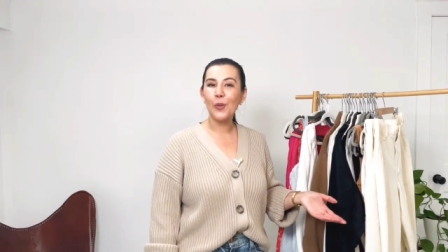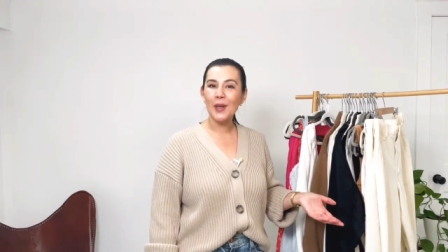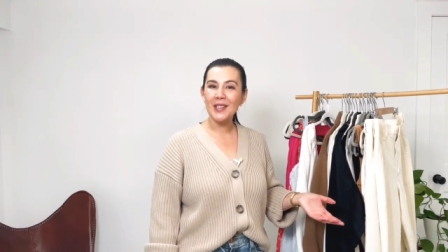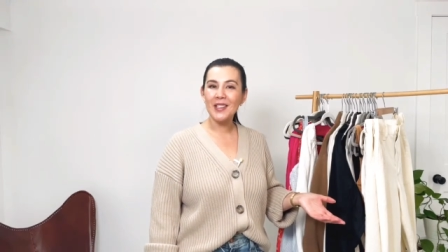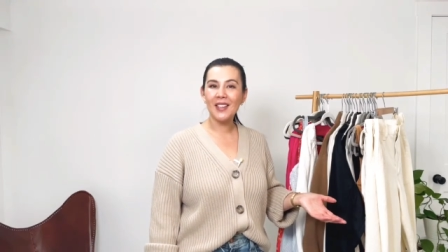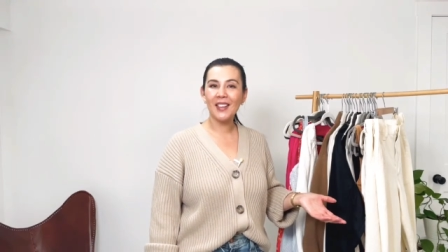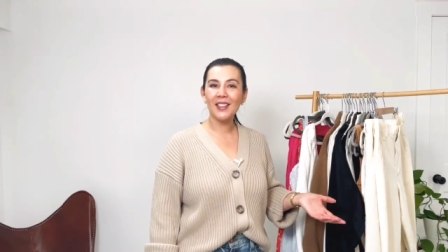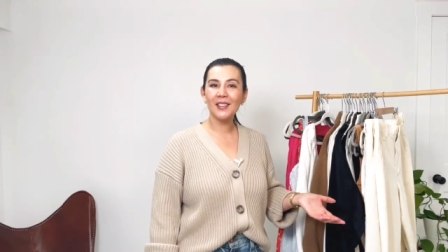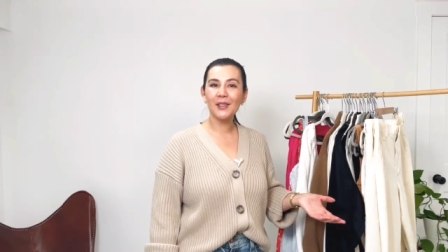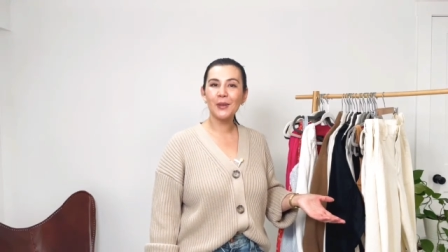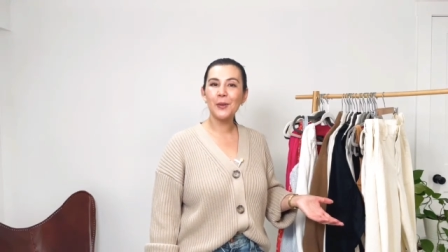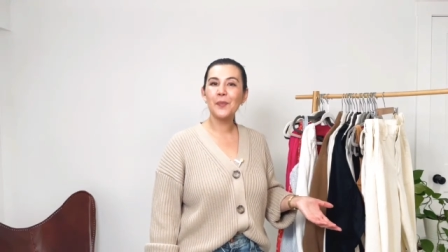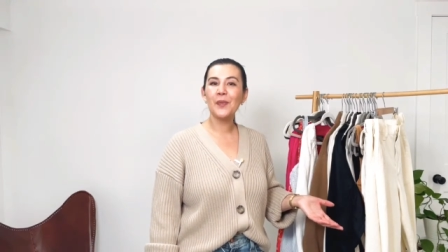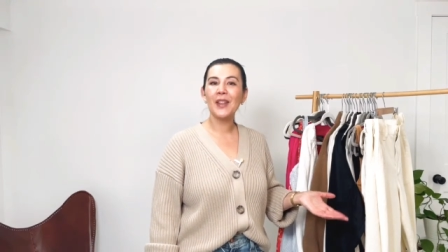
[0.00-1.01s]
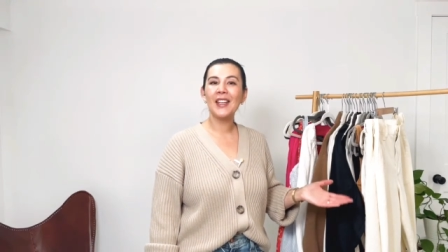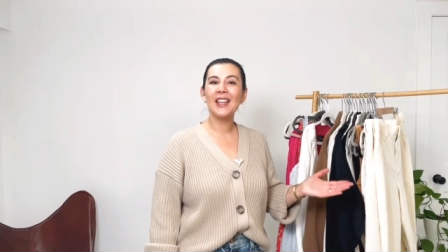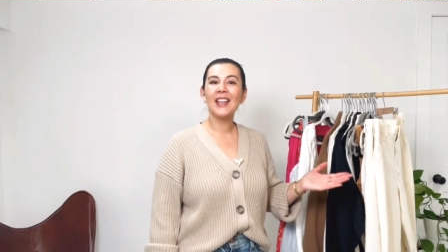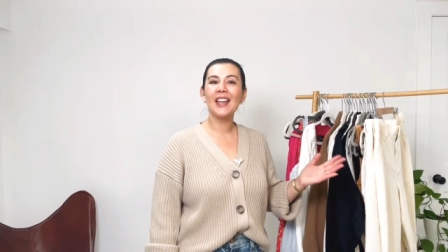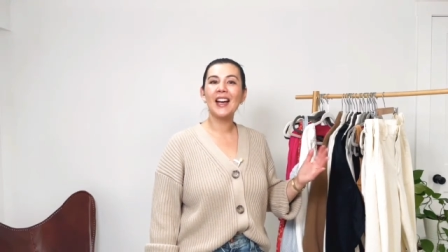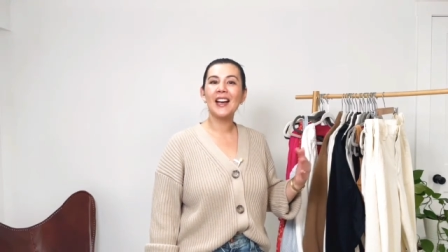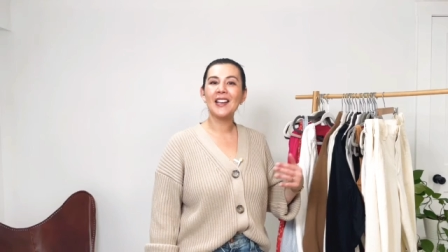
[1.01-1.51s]
um acerto
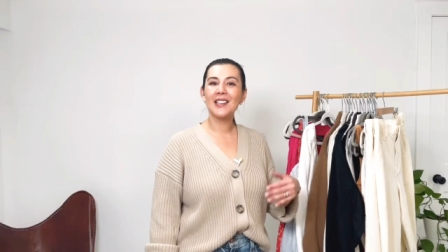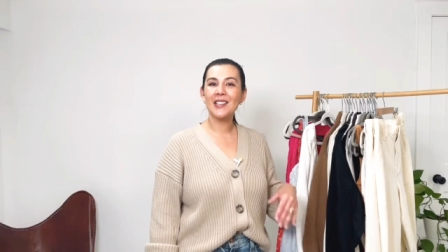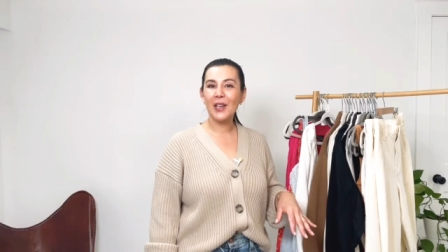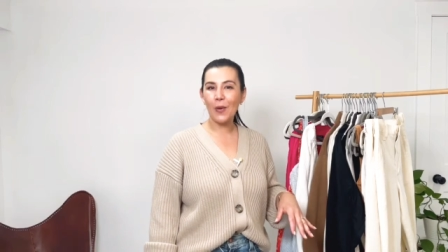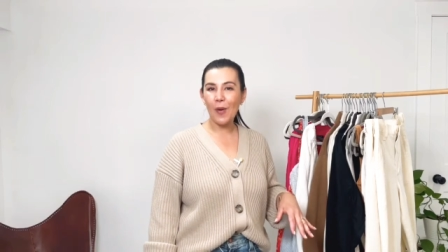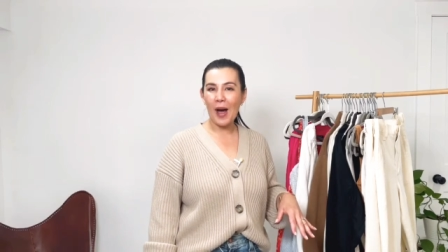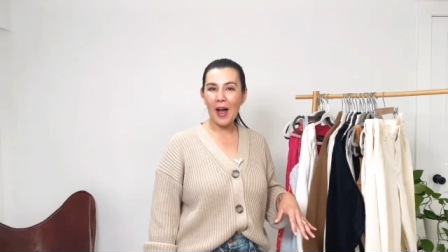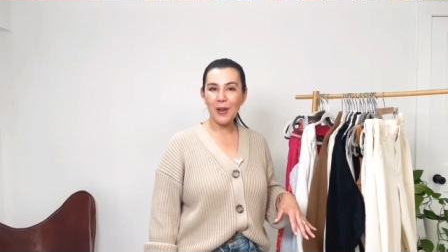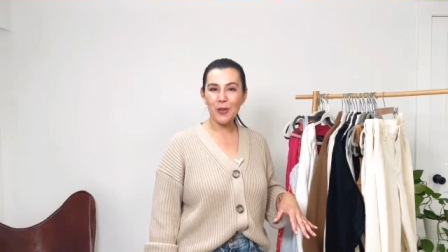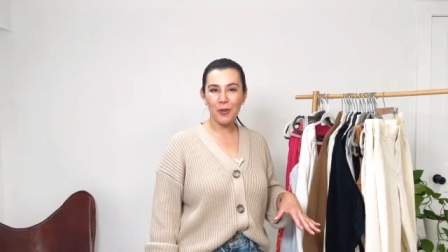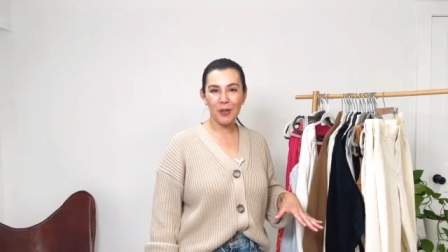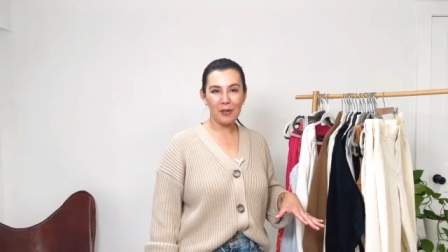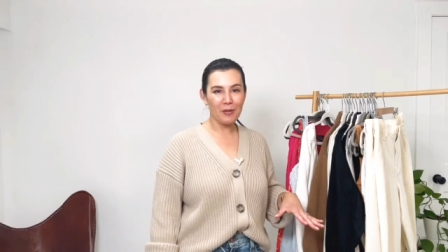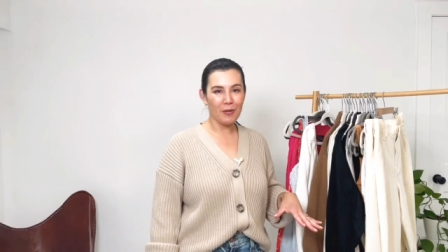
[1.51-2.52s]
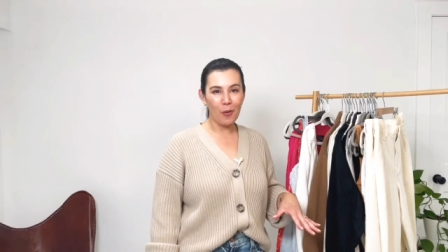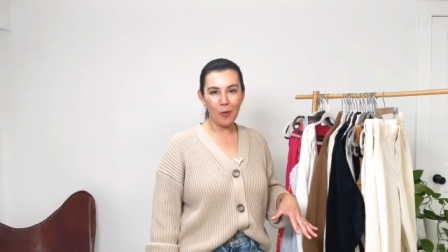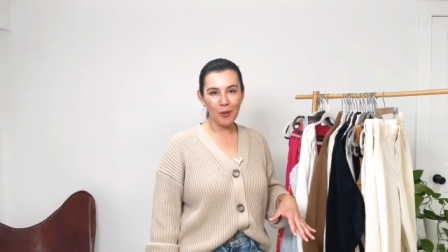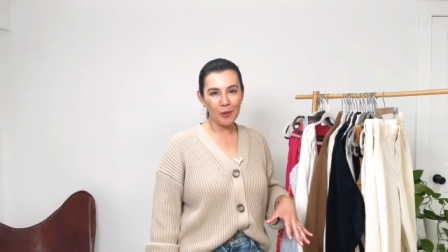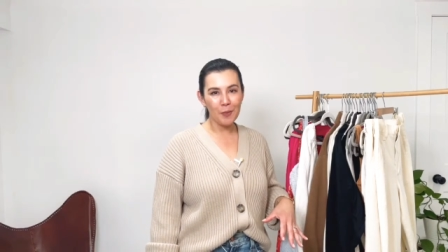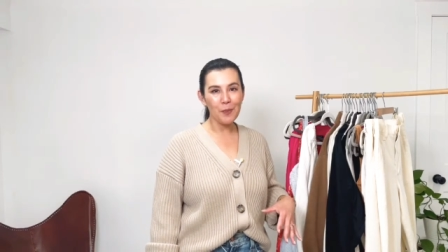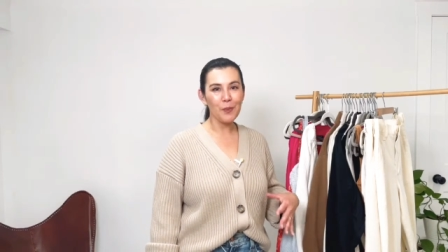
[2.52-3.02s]
e as que eu acho que
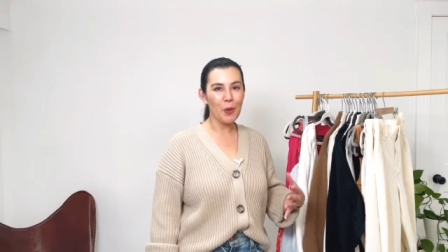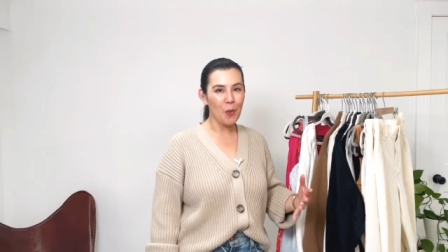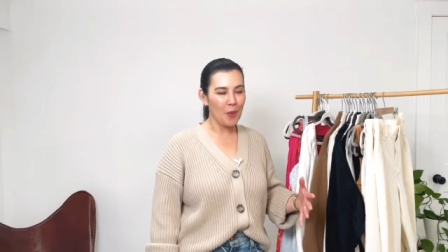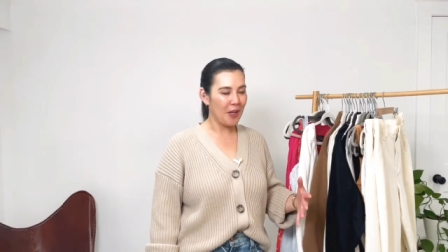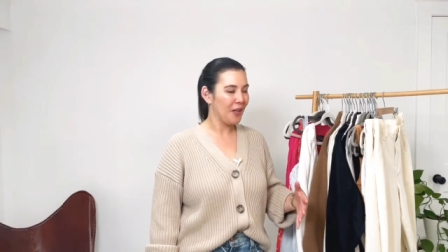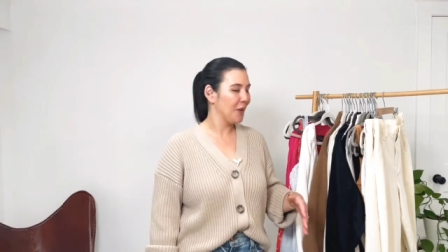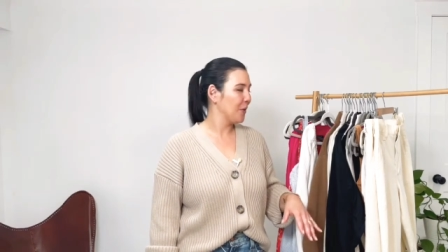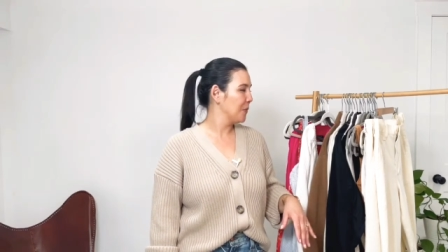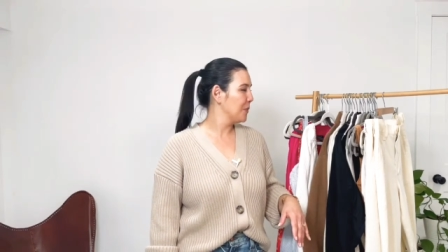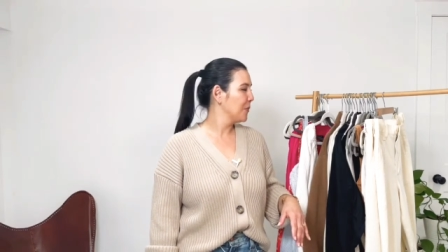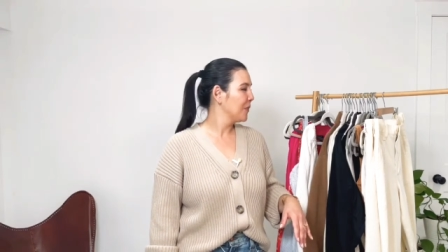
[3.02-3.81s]
foram um erro.